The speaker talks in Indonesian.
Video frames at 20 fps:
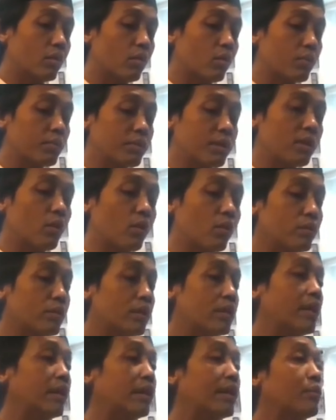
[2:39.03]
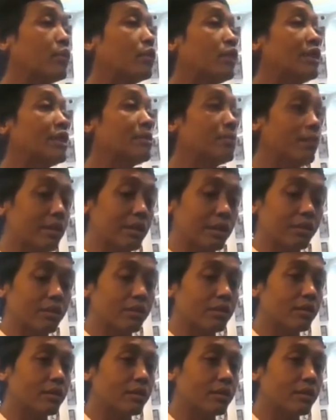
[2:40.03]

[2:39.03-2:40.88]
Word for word: korupsi korupsi dan nepotisme